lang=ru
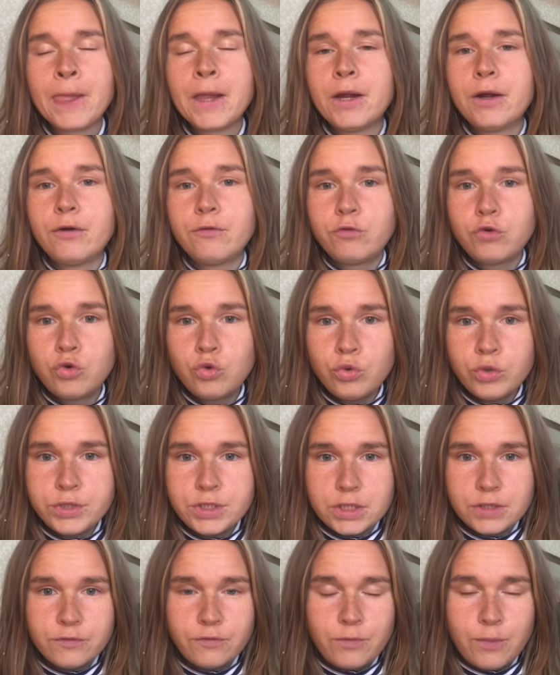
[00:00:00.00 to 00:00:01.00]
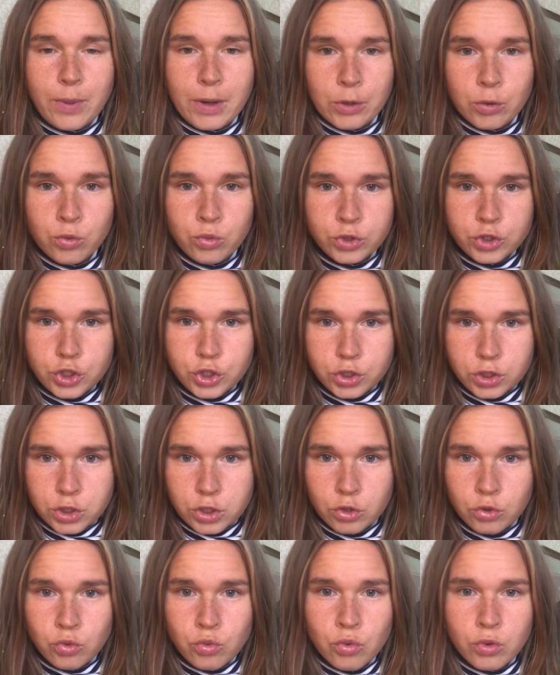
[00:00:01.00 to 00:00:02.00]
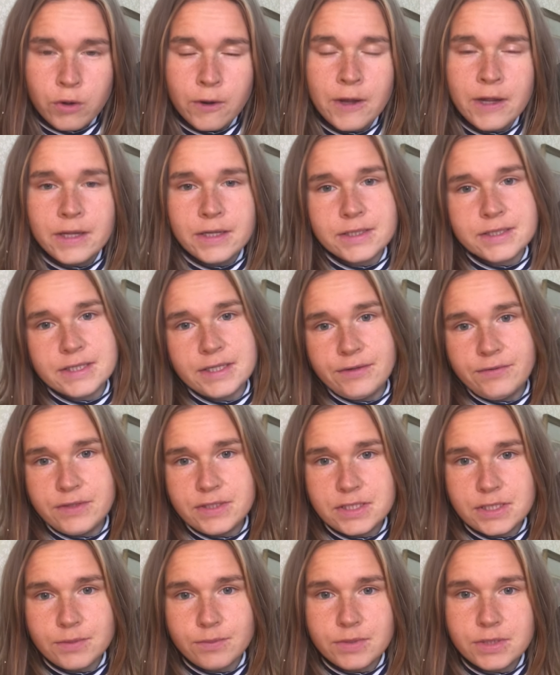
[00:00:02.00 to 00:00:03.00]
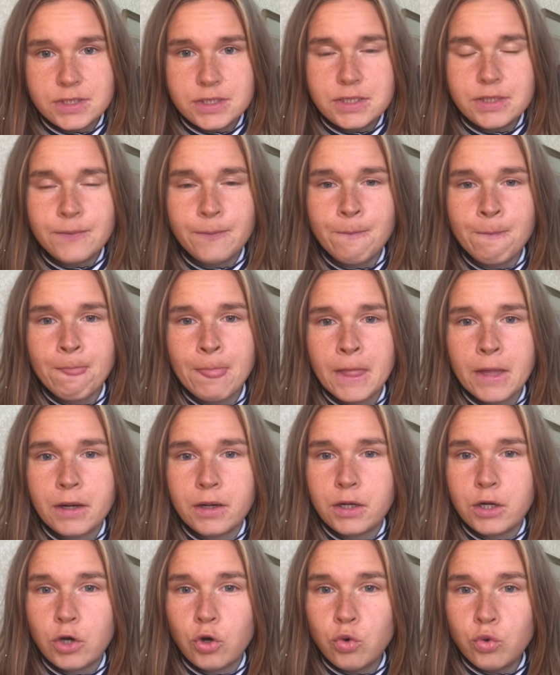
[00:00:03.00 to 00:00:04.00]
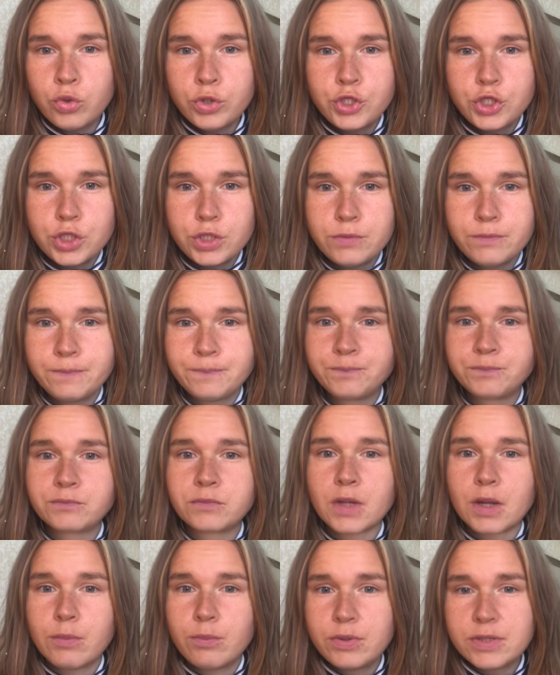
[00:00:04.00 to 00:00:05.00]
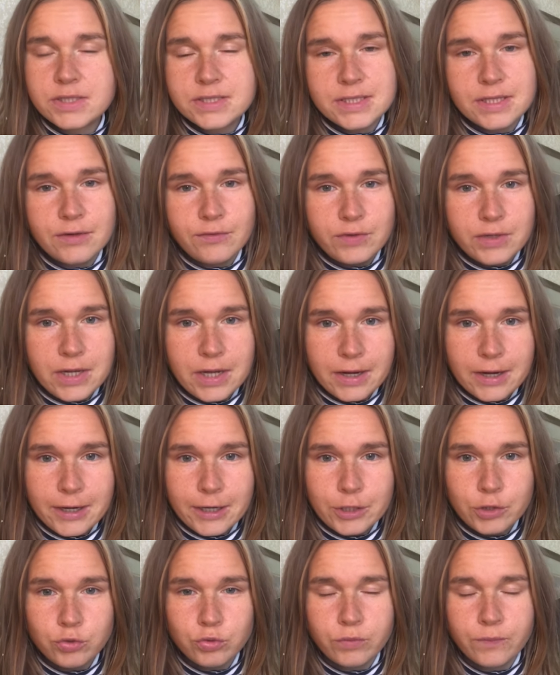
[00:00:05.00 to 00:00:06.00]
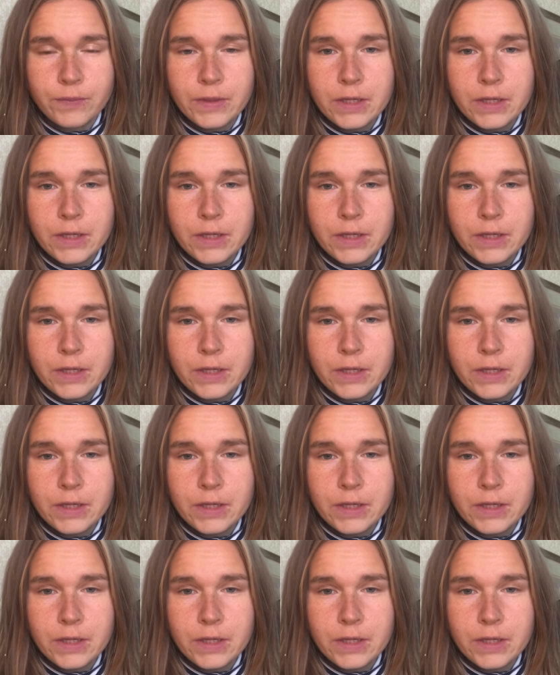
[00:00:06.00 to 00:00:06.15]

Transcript: Э, входят в порочный круг зависимости, э, очень быстро выгорают.